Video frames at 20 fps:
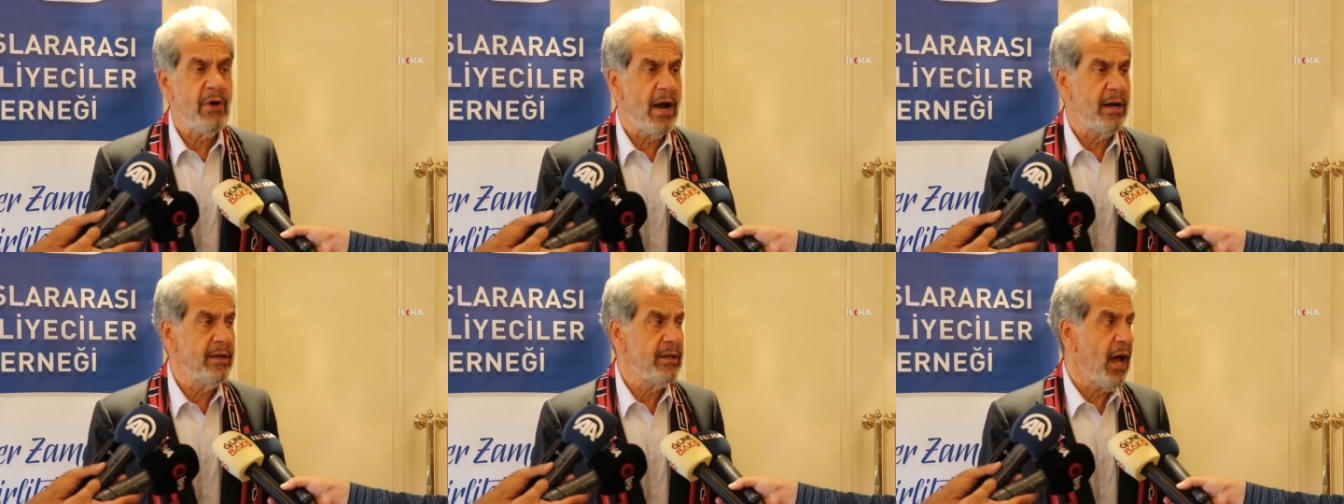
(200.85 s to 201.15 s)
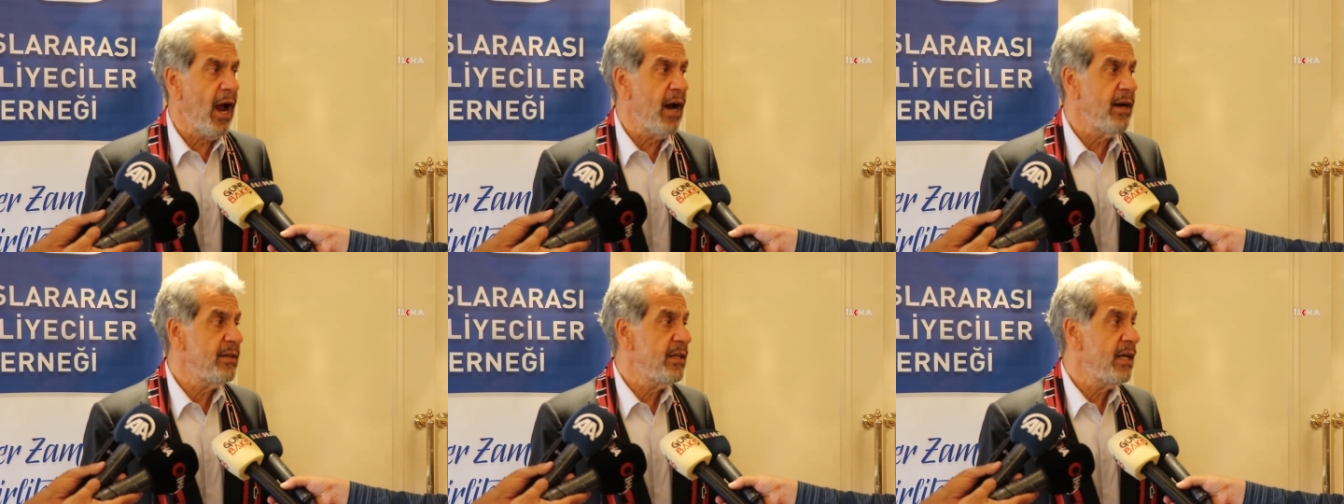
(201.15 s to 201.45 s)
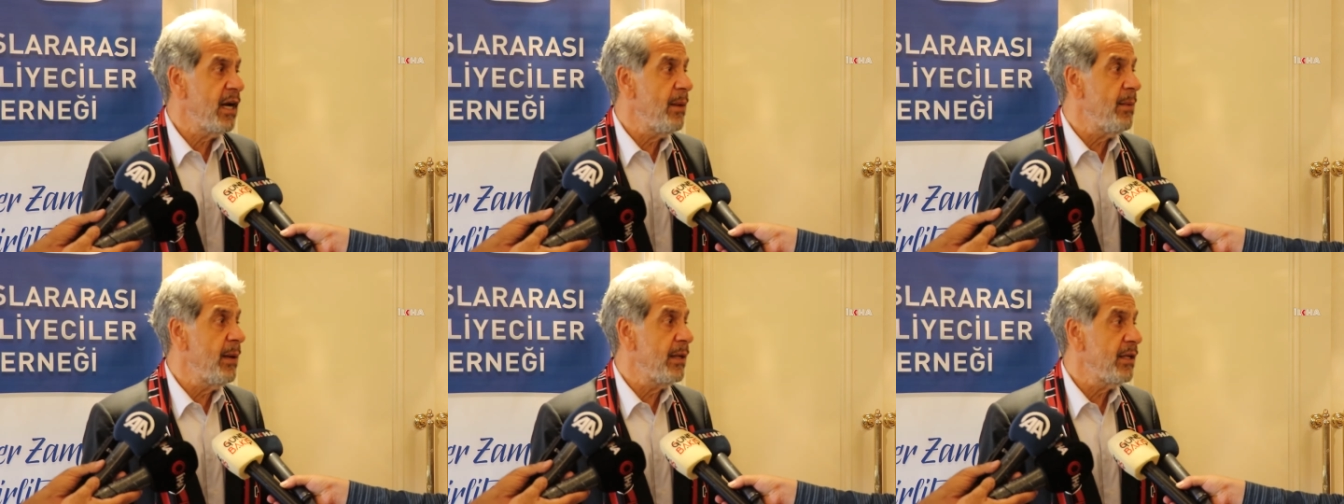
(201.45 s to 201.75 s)
vardı
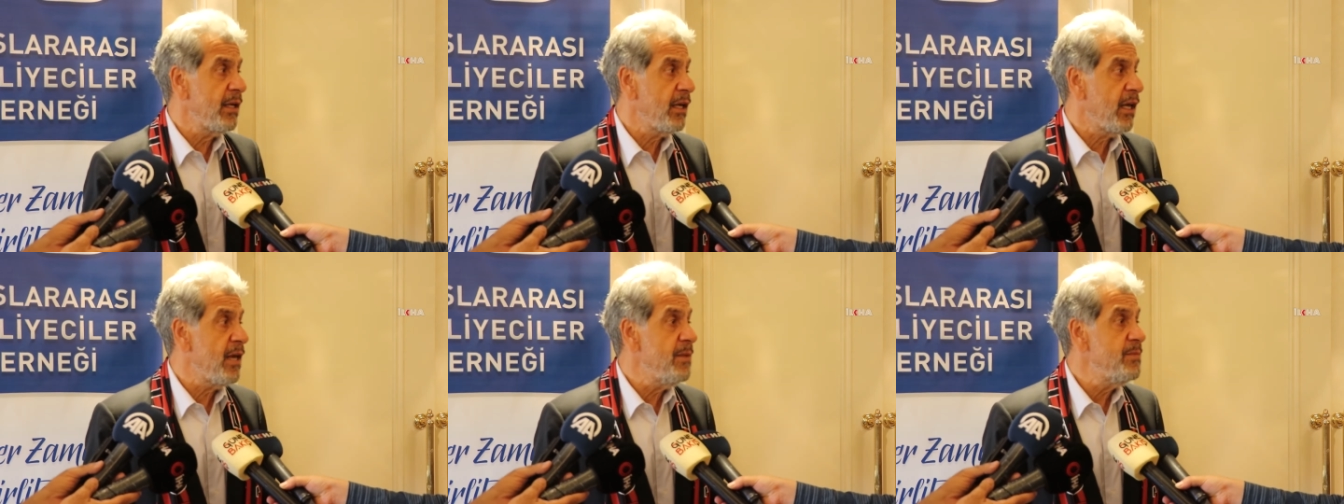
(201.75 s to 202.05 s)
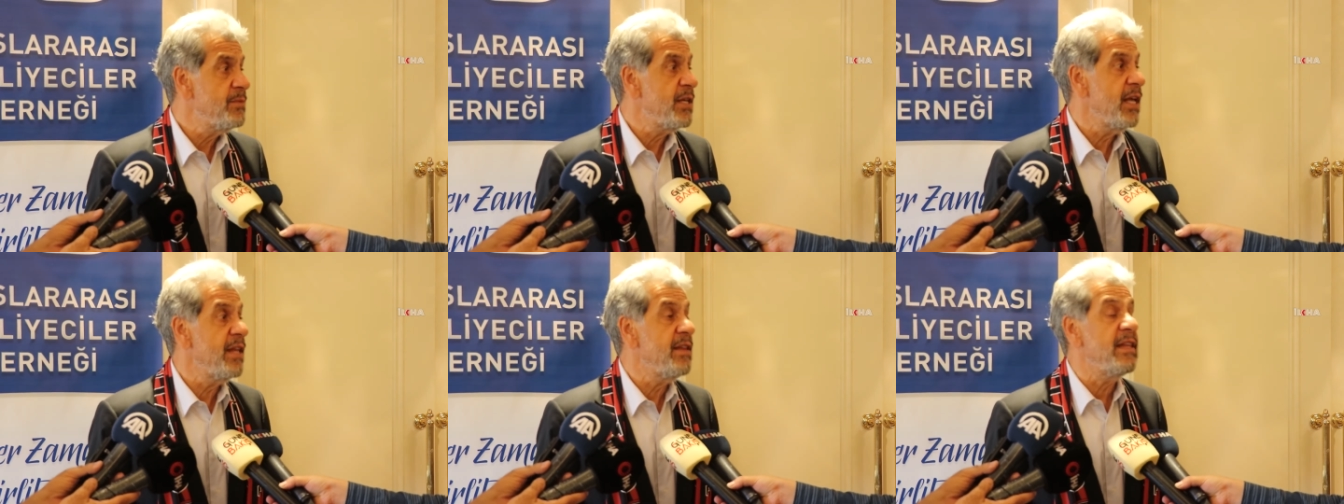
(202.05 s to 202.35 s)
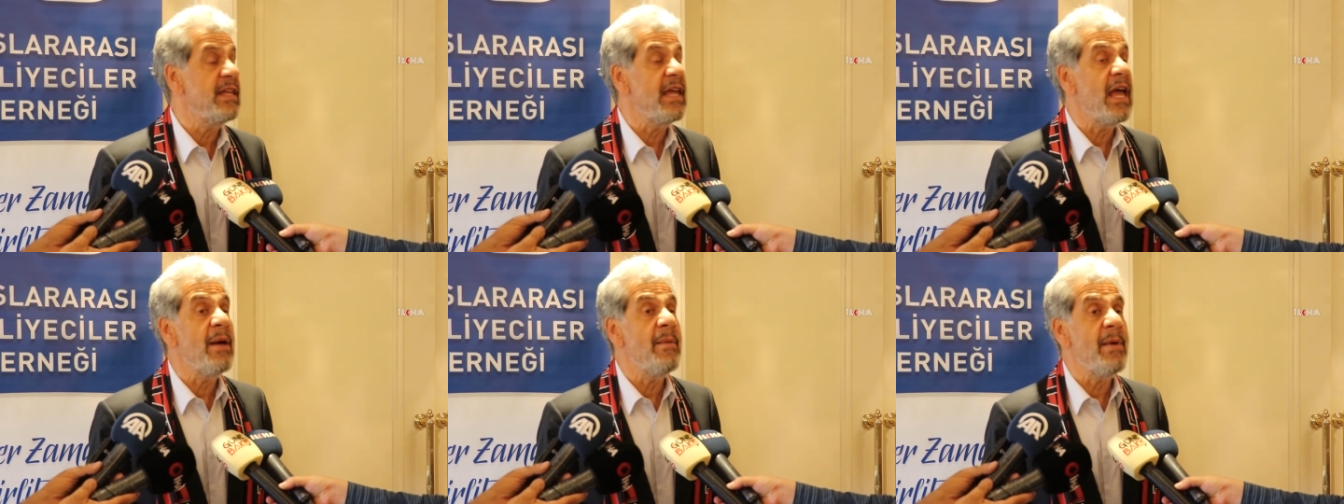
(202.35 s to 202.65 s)
artıramadık
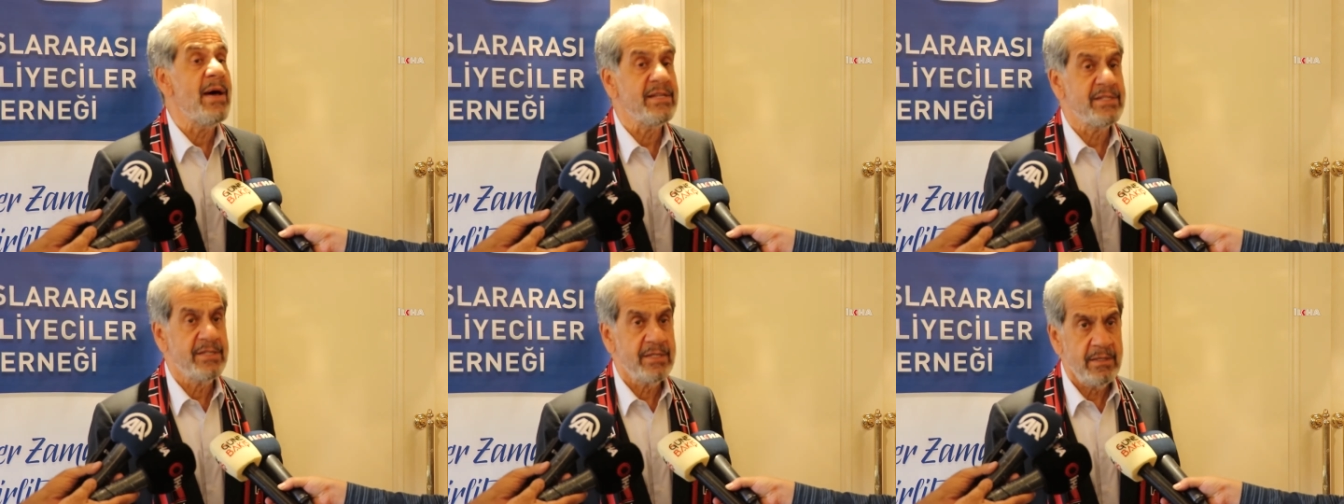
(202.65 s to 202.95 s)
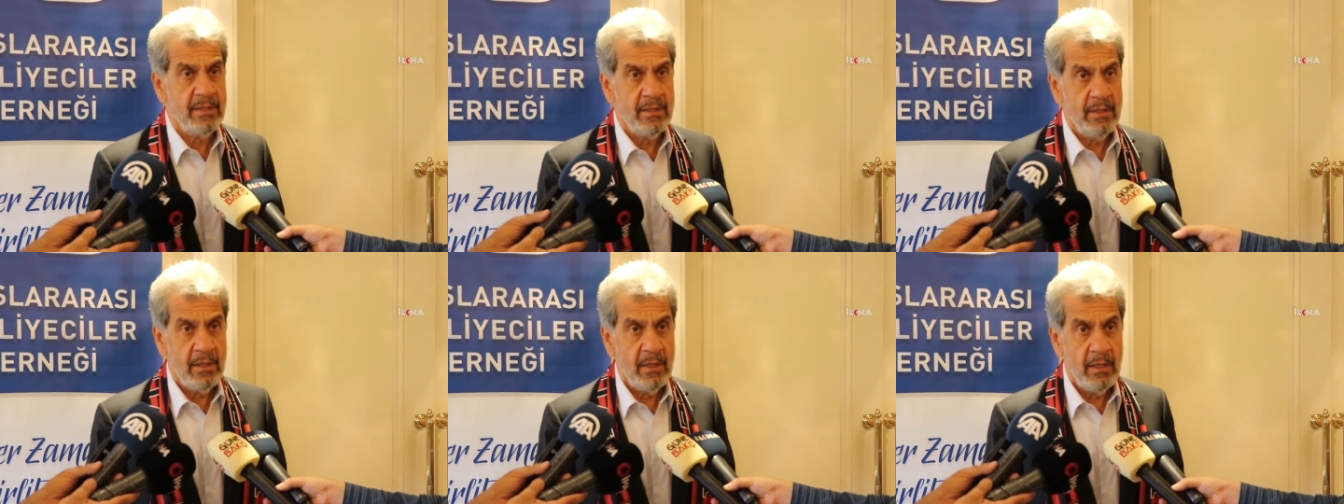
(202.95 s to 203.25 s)
kimse diyemez.